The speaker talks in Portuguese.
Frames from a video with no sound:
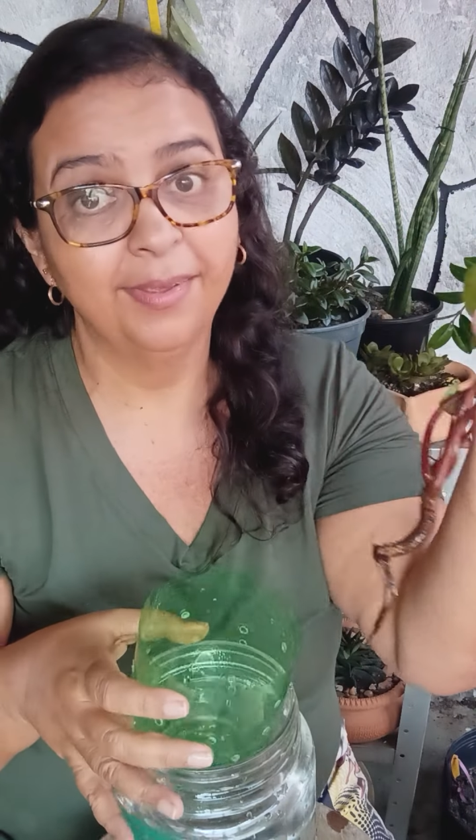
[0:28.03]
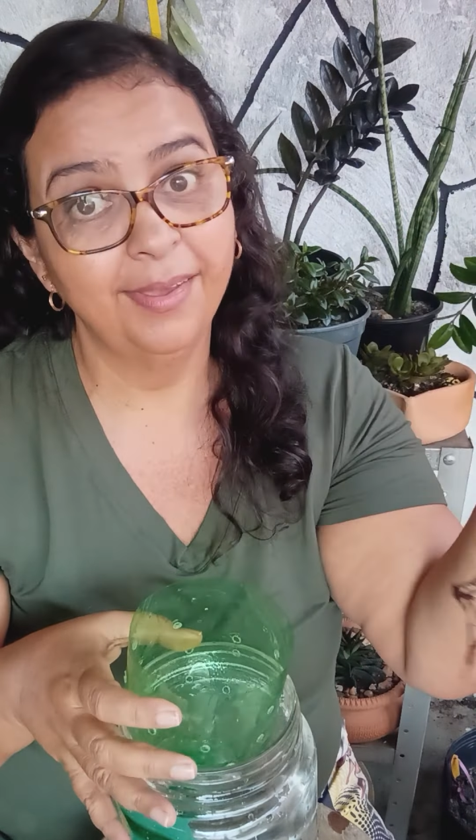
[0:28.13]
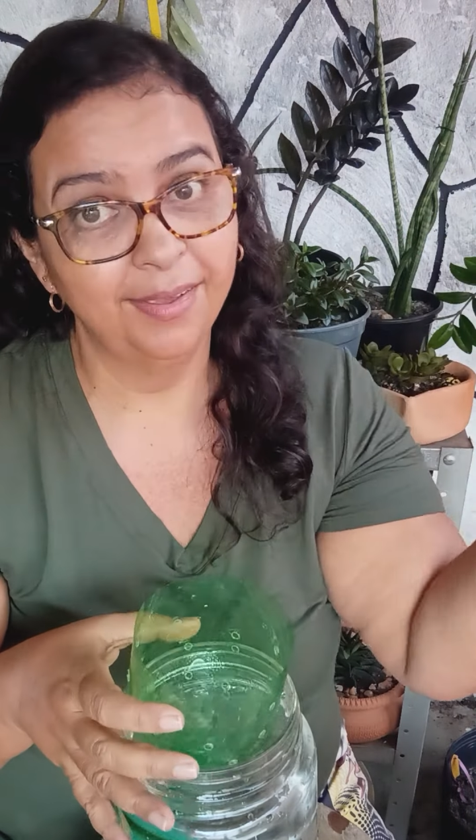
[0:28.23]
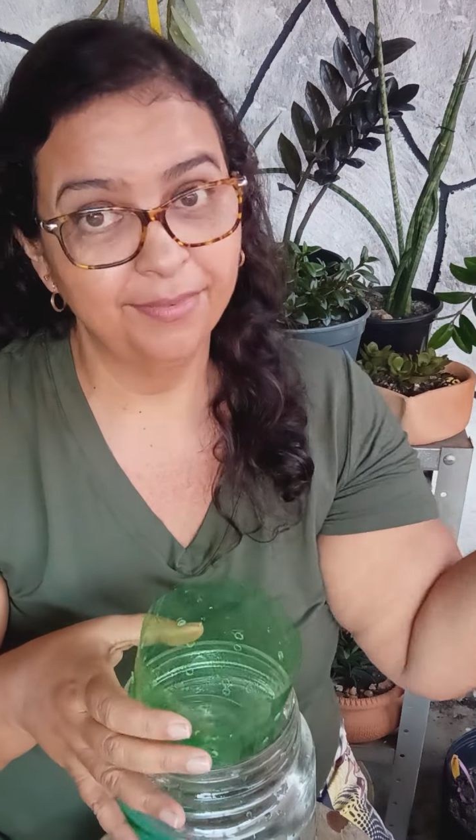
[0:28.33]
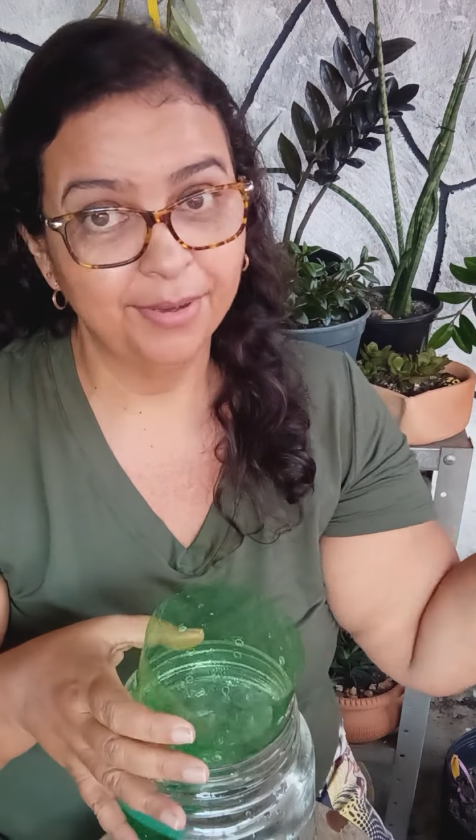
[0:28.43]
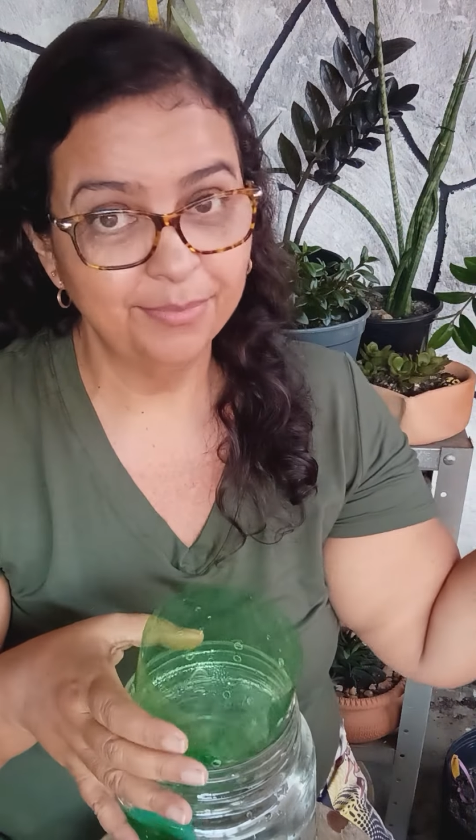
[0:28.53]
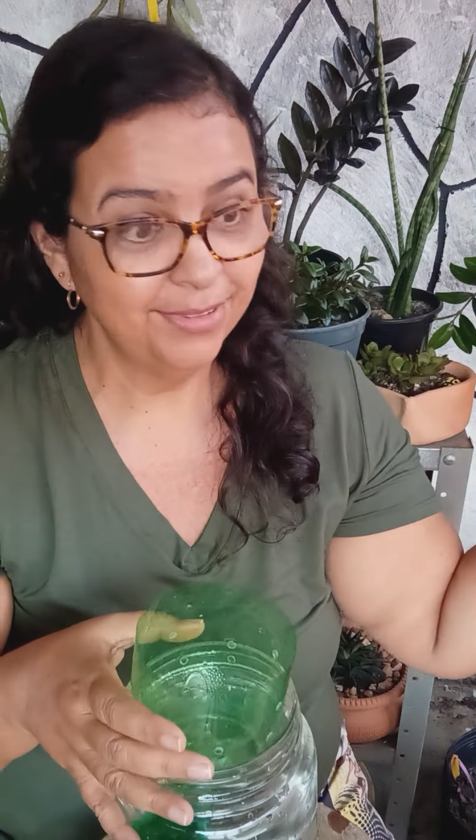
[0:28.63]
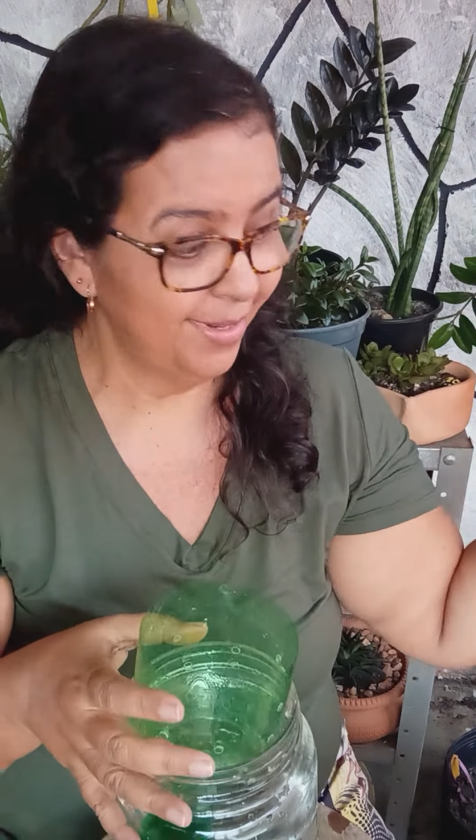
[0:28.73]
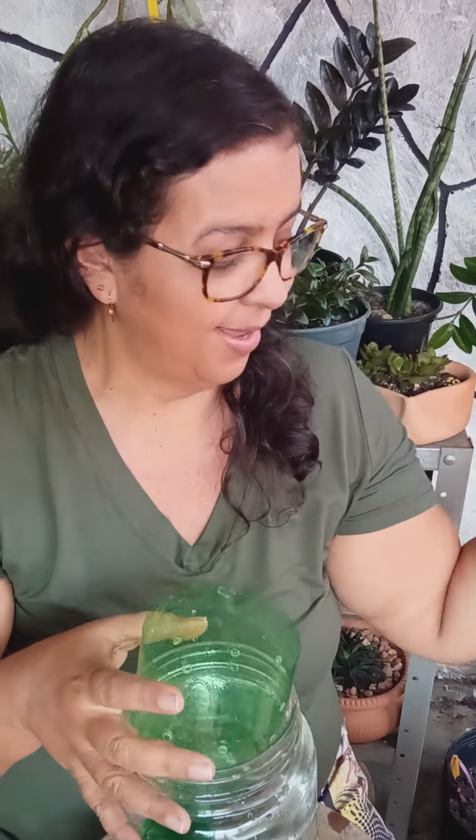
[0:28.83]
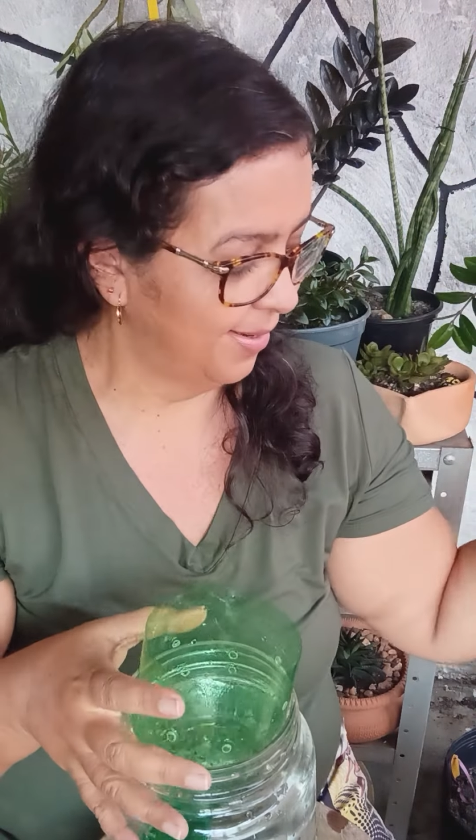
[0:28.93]
E aí,
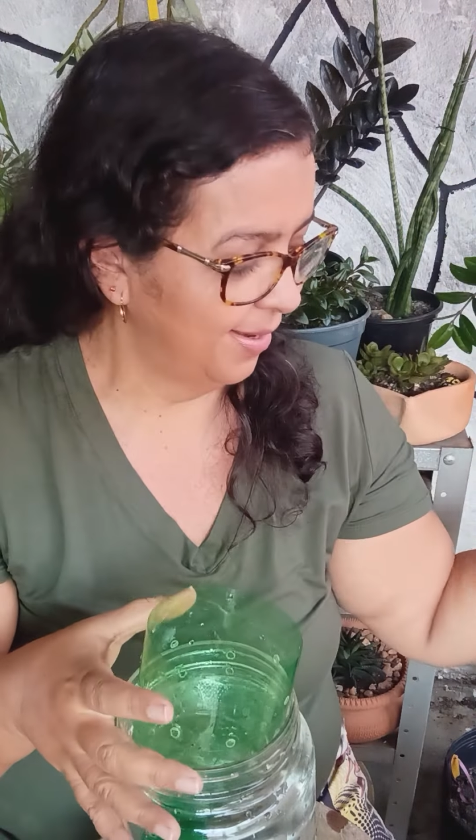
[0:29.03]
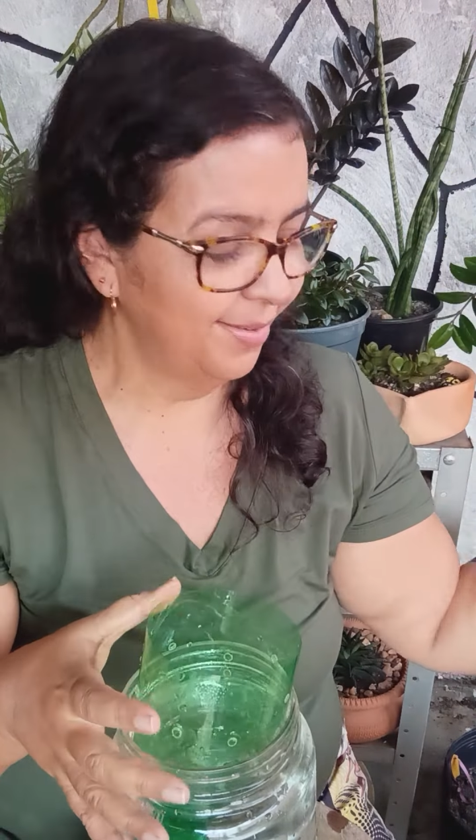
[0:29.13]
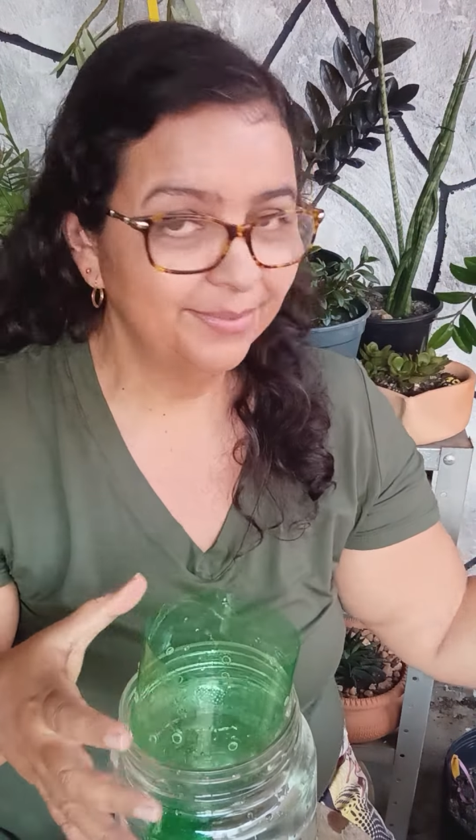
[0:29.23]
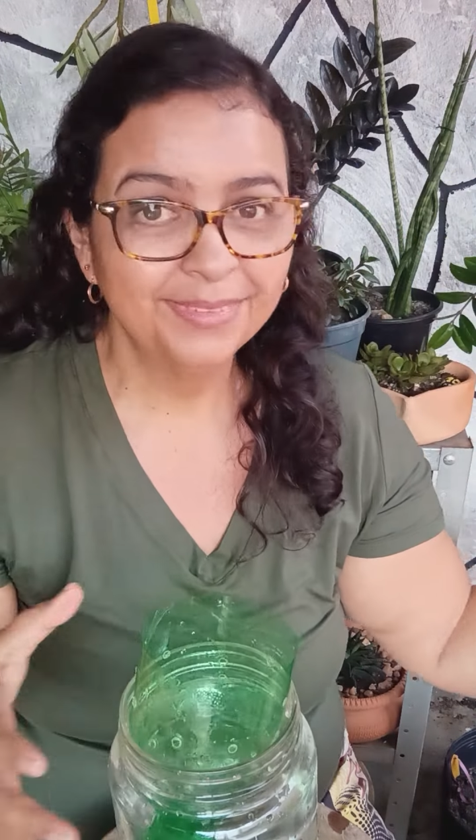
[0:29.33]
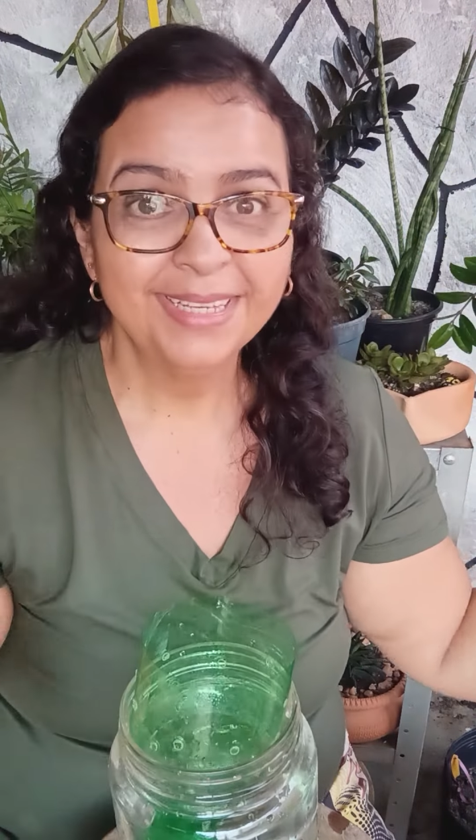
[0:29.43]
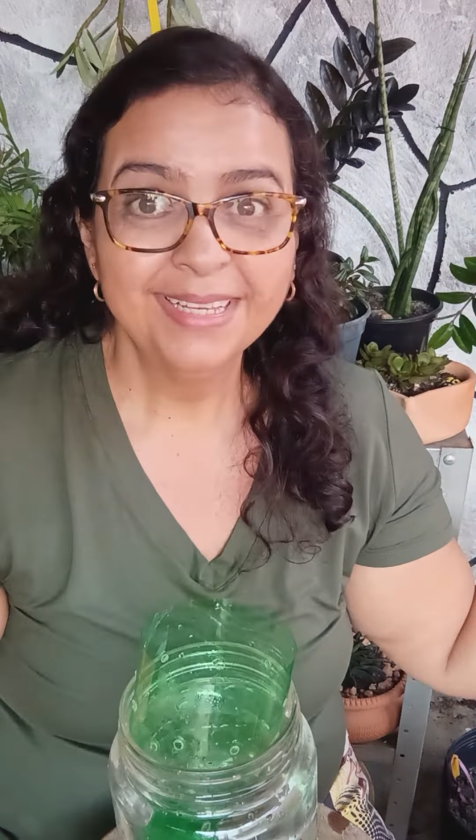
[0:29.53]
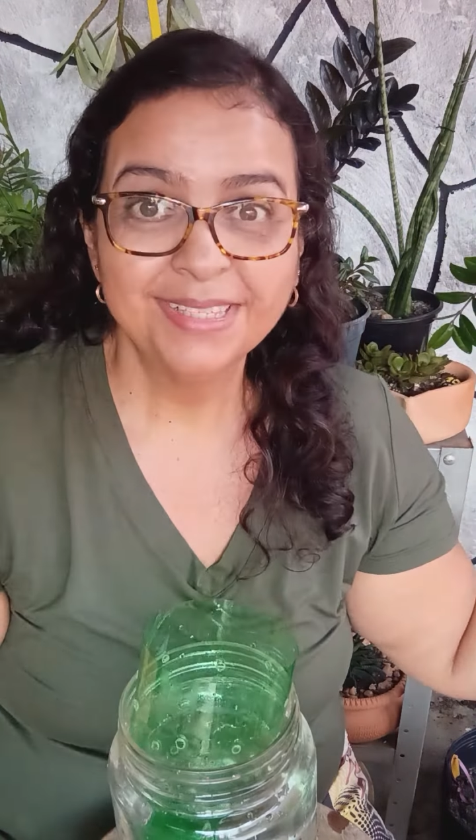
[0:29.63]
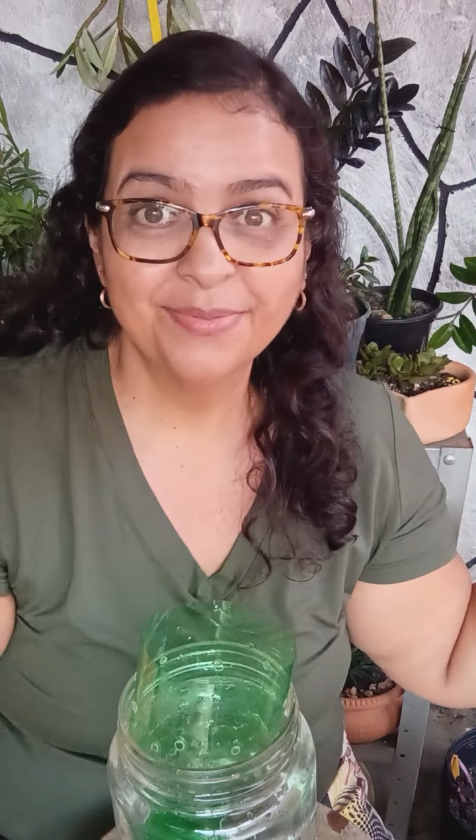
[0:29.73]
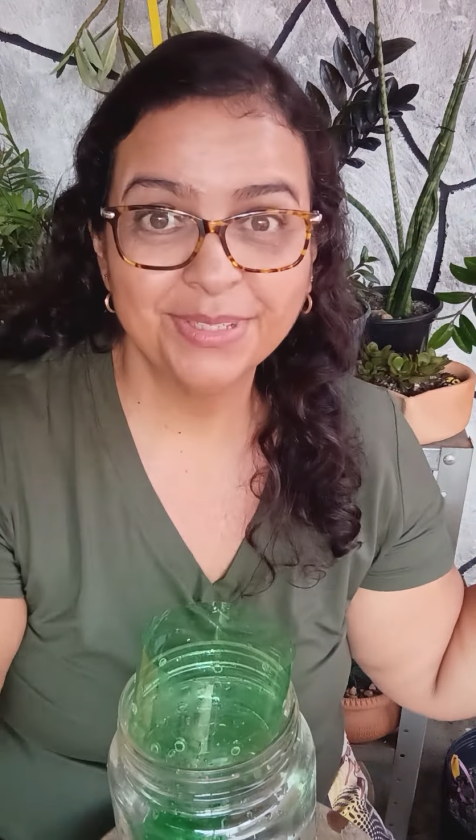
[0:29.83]
vamos lá, né? Se